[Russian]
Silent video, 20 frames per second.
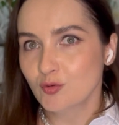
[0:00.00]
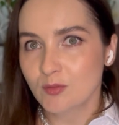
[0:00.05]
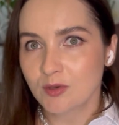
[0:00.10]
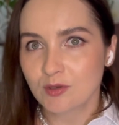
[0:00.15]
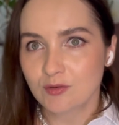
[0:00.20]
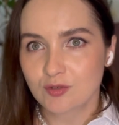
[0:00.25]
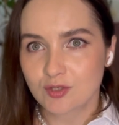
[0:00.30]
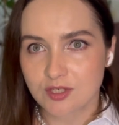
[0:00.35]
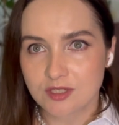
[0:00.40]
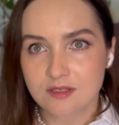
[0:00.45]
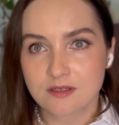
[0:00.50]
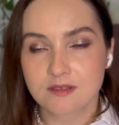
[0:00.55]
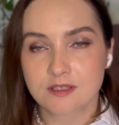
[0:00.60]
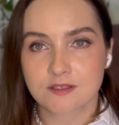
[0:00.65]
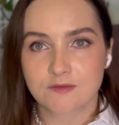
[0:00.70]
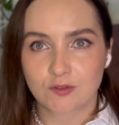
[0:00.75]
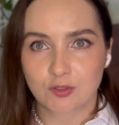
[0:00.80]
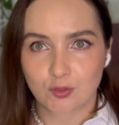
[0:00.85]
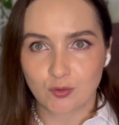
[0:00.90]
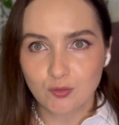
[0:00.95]
мою жизнь
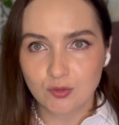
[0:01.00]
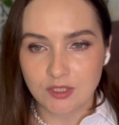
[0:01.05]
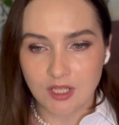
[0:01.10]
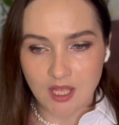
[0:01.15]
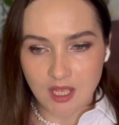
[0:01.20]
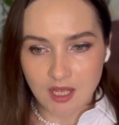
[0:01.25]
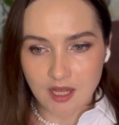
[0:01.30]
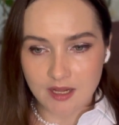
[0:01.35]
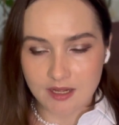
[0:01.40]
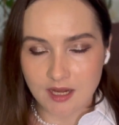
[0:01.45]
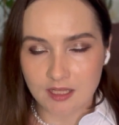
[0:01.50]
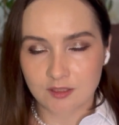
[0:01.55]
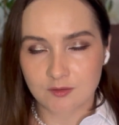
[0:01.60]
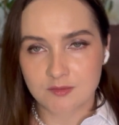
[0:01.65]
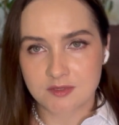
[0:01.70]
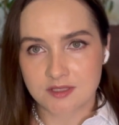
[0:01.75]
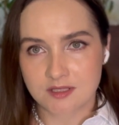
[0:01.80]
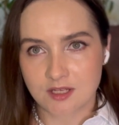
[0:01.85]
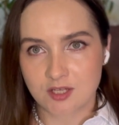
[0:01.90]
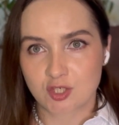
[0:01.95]
цветут рядом
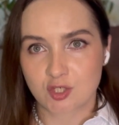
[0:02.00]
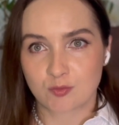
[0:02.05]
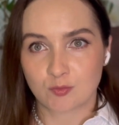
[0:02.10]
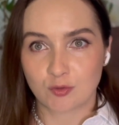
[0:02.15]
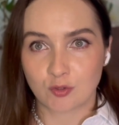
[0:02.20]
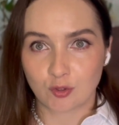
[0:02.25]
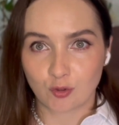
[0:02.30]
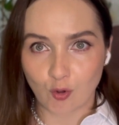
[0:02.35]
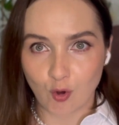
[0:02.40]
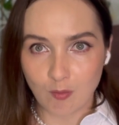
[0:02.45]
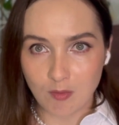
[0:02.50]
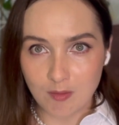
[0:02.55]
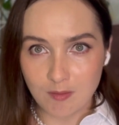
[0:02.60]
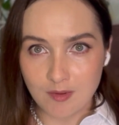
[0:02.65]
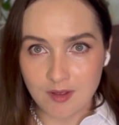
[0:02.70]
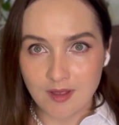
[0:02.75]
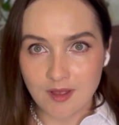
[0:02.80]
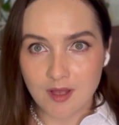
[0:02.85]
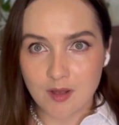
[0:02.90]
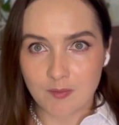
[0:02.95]
с нашим домом,
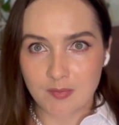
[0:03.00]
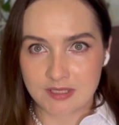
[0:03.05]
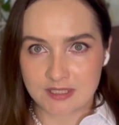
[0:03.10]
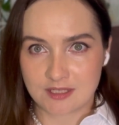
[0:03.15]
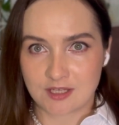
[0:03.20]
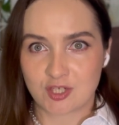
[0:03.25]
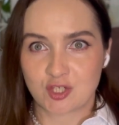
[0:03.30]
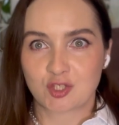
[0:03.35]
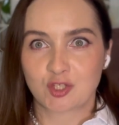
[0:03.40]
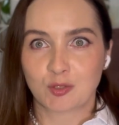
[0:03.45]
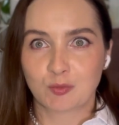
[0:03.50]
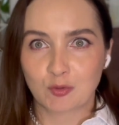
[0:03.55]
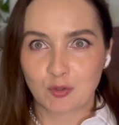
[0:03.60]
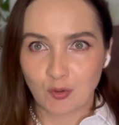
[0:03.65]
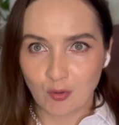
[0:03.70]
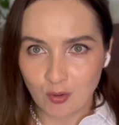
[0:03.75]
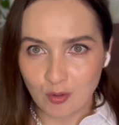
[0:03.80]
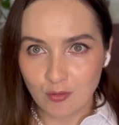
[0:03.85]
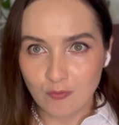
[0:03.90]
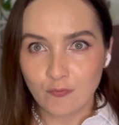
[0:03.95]
посаженным
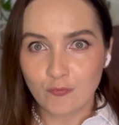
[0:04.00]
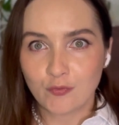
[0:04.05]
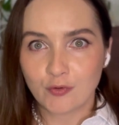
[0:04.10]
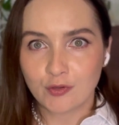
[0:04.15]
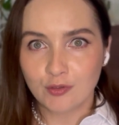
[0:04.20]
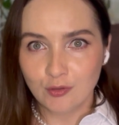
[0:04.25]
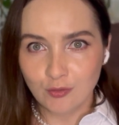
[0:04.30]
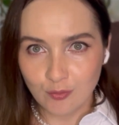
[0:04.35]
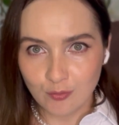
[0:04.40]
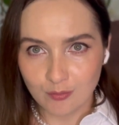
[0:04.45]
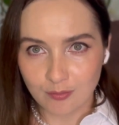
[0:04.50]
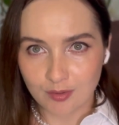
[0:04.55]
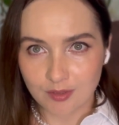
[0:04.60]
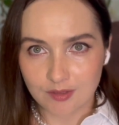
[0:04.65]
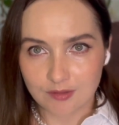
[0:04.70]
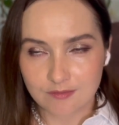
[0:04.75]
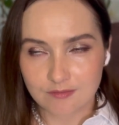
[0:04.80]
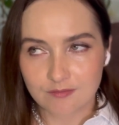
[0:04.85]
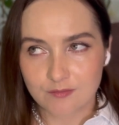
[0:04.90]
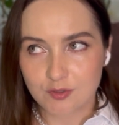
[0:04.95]
мною в
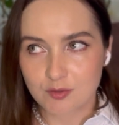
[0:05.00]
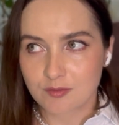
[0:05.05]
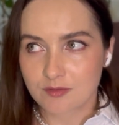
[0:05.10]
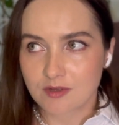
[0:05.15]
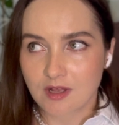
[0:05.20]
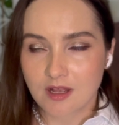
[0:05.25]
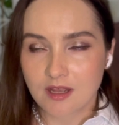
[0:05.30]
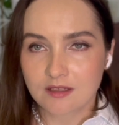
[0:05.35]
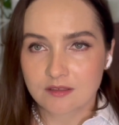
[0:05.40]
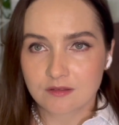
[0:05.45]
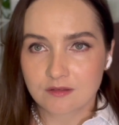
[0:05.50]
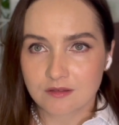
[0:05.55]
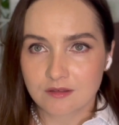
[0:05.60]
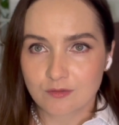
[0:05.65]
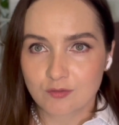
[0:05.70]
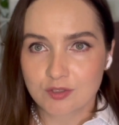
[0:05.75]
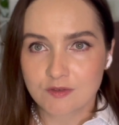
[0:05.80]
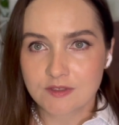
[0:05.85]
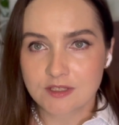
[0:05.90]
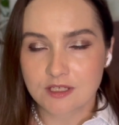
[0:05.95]
клумбе. В общем, какая-то
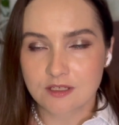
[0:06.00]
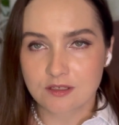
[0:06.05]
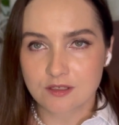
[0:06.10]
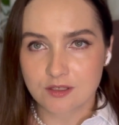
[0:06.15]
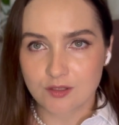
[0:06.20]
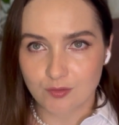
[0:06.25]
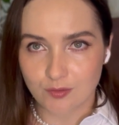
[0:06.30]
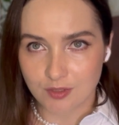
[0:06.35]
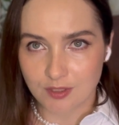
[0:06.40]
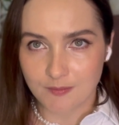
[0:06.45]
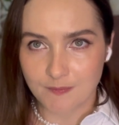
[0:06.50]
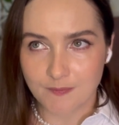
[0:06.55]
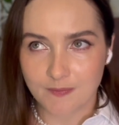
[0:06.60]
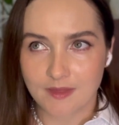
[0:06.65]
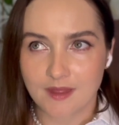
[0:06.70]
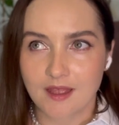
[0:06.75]
удивительная история.